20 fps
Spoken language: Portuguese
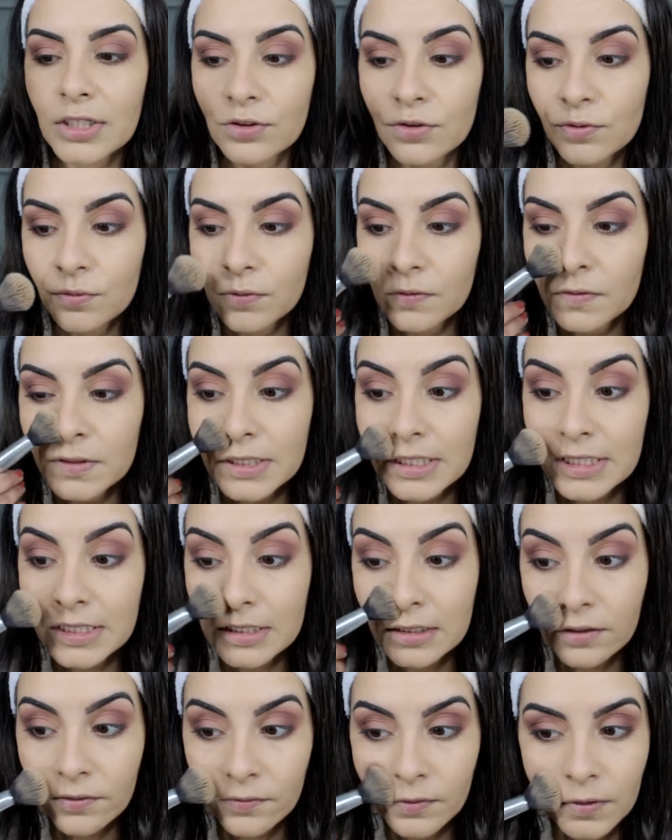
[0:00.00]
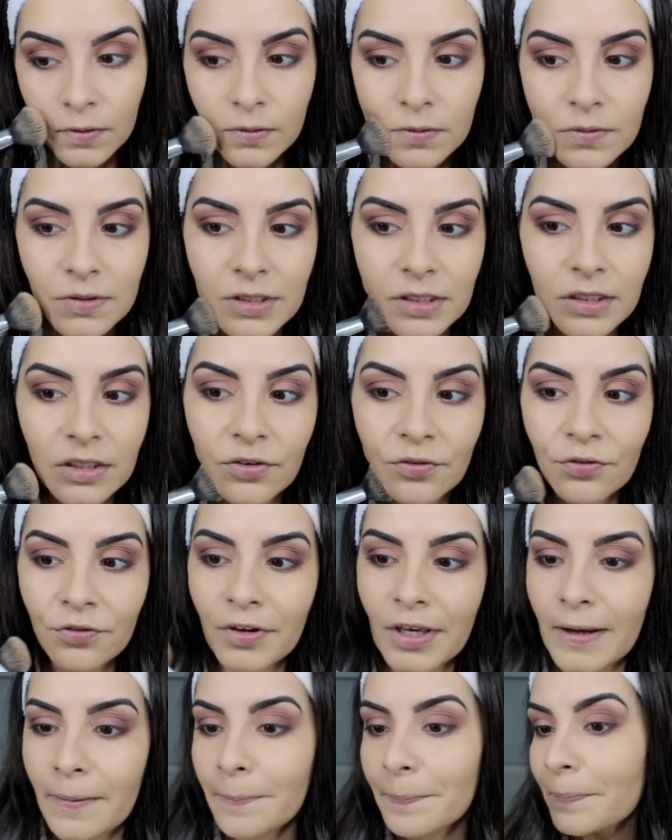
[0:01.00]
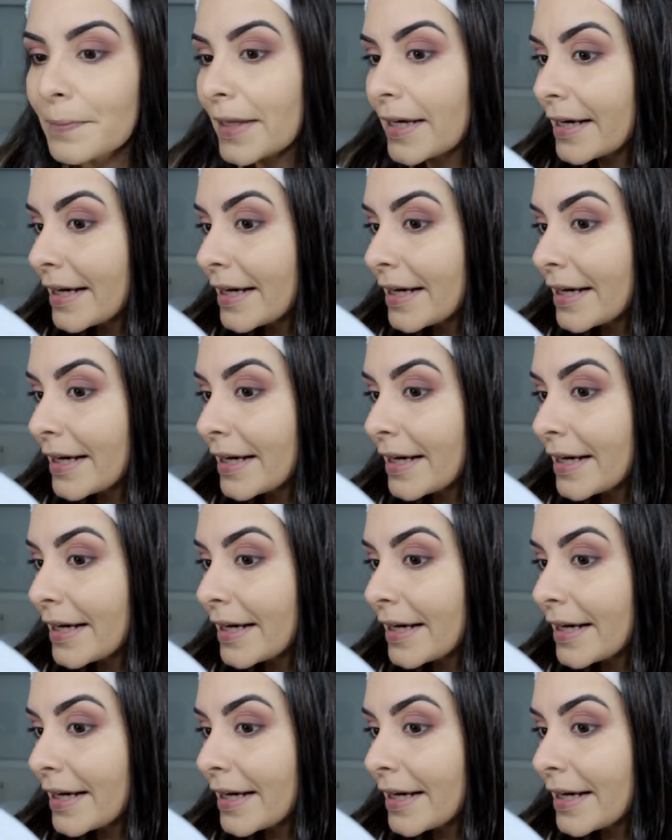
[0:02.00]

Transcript: zoom que vocês não vão conseguir ver,